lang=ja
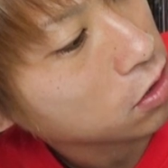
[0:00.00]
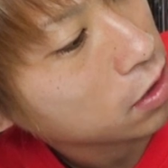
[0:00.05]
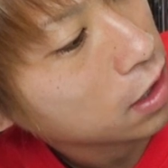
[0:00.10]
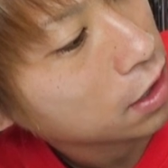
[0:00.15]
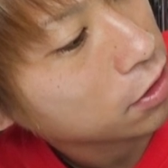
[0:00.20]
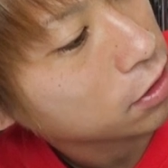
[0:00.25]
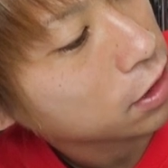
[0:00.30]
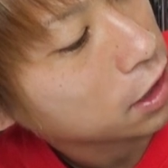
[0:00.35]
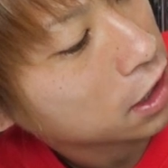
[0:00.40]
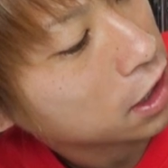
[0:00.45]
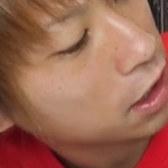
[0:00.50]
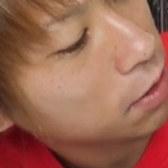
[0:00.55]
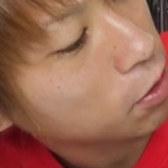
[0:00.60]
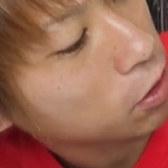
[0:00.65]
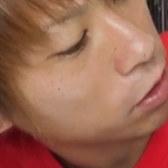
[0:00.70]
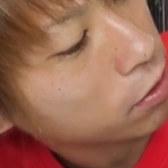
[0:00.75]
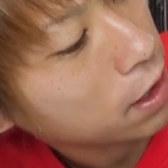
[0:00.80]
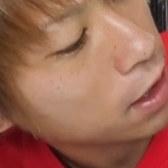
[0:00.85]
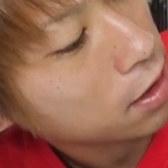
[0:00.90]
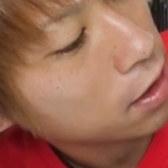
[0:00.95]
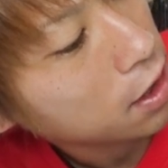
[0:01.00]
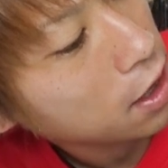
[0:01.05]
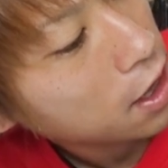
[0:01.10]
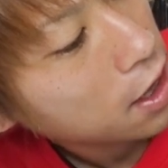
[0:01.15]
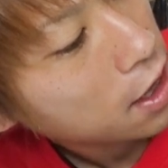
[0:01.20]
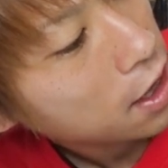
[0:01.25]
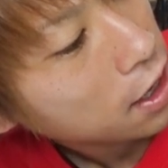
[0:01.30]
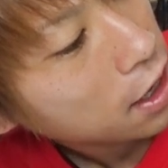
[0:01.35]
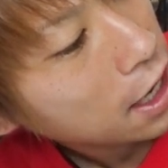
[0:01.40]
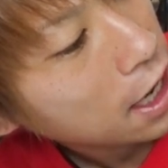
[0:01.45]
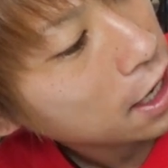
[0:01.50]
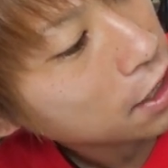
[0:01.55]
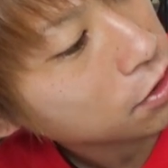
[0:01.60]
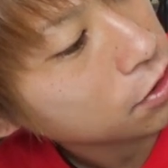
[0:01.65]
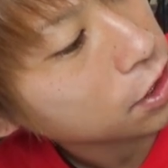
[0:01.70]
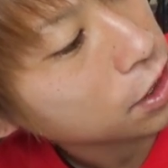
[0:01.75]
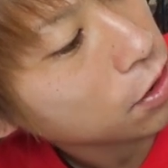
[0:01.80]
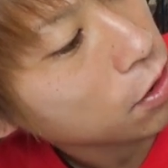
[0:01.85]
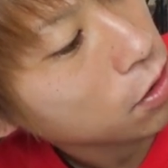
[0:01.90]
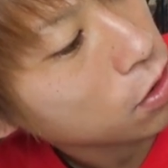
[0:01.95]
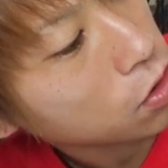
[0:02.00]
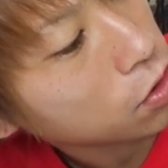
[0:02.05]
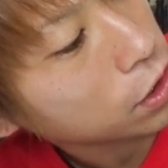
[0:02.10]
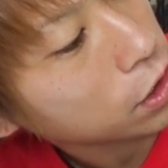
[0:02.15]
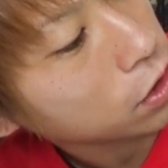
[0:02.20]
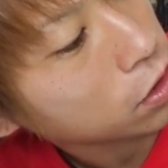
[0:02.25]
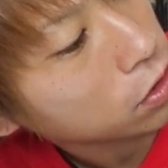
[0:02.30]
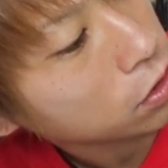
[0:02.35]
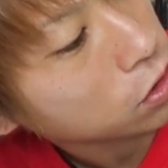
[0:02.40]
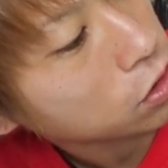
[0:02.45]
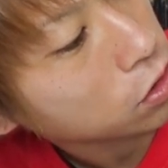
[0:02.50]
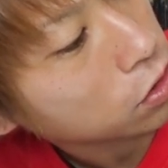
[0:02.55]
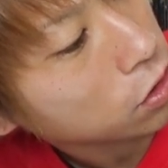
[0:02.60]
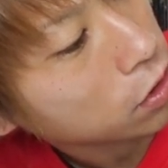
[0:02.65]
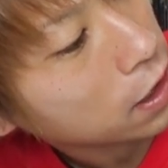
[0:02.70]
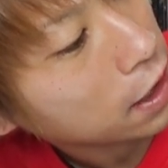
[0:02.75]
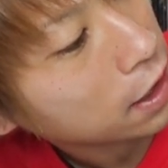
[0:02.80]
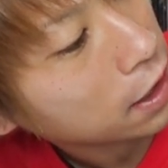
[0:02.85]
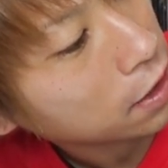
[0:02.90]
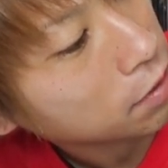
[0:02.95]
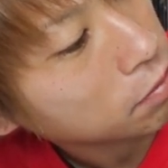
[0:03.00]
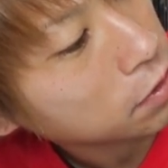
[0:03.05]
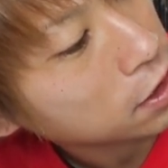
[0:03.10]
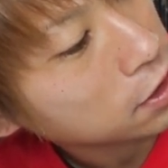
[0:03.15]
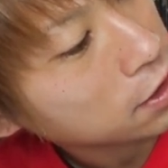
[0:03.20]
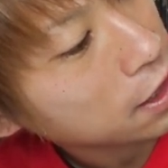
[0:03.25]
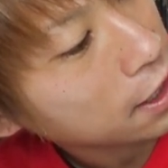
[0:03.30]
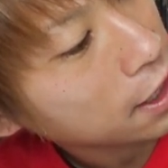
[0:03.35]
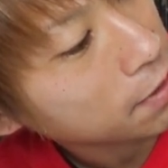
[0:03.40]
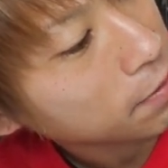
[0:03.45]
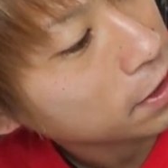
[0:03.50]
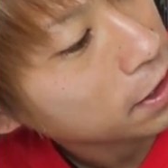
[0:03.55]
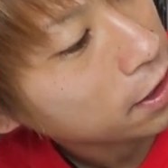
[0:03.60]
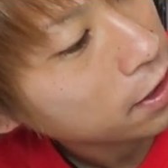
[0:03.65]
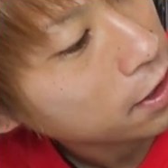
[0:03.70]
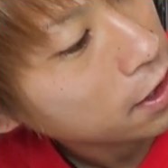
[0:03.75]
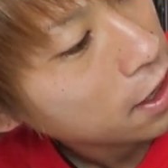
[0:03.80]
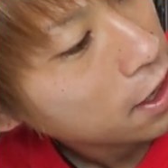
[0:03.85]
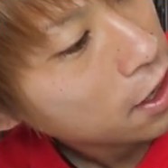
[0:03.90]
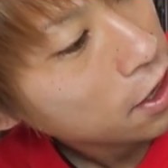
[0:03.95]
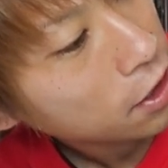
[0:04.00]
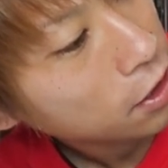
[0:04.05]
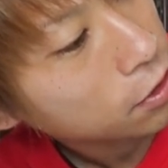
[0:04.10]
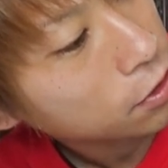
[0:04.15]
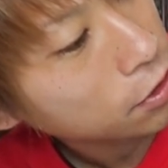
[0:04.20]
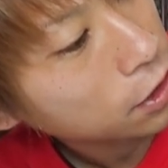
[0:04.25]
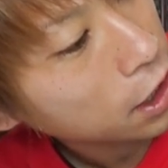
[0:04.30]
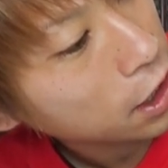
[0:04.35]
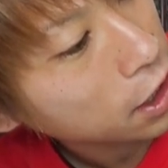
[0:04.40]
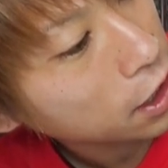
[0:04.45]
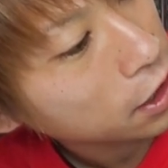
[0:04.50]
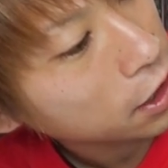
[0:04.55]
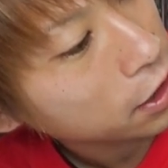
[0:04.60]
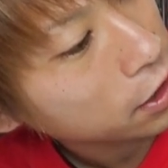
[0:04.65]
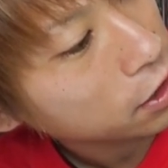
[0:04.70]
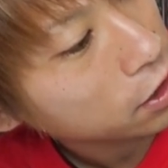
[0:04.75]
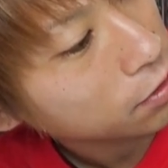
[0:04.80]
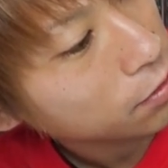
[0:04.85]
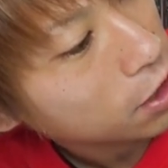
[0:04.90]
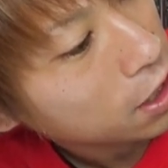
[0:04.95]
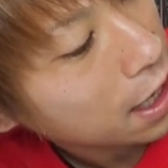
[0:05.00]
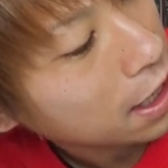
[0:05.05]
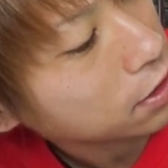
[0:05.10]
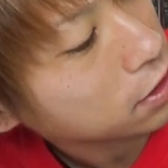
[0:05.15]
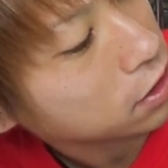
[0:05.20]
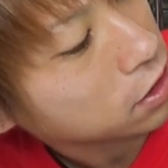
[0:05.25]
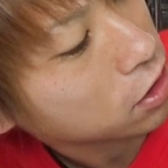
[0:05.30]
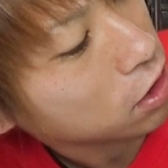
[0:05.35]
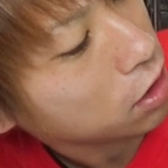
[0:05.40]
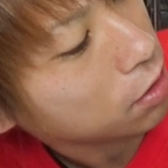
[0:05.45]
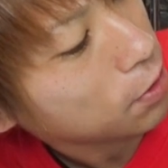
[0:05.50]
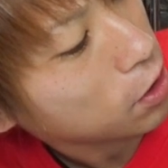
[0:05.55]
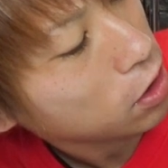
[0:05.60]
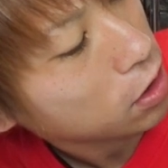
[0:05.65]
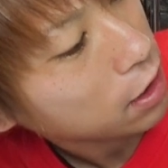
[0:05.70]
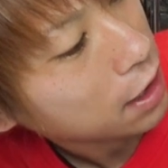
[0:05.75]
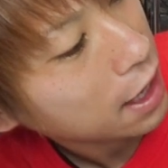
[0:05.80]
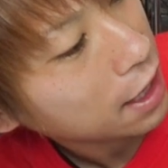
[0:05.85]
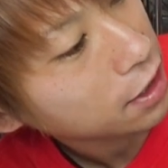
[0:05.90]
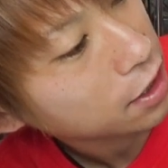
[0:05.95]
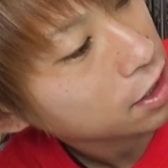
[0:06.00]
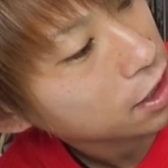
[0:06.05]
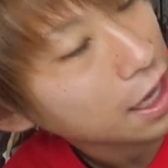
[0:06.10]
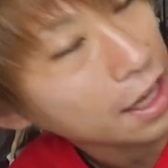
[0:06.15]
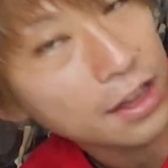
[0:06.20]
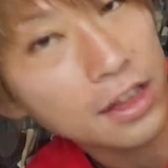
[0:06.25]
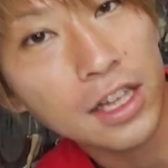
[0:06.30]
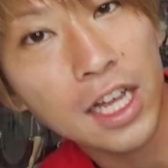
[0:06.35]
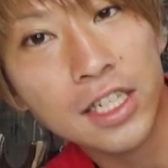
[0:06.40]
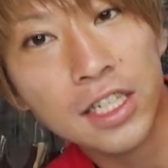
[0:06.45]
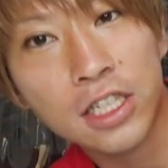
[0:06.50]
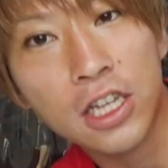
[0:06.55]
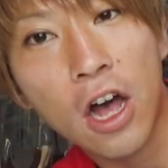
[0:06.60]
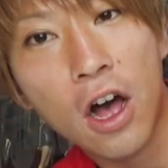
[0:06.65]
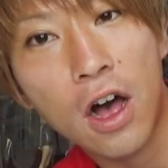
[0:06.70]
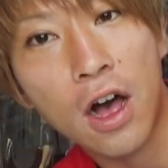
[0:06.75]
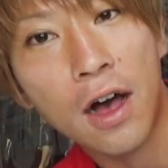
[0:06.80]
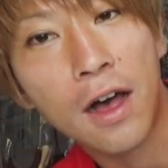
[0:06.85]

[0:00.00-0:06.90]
浄可能なキーボードは軽いホコリの除去から水洗いまでクリーニングも乾燥も簡単ですと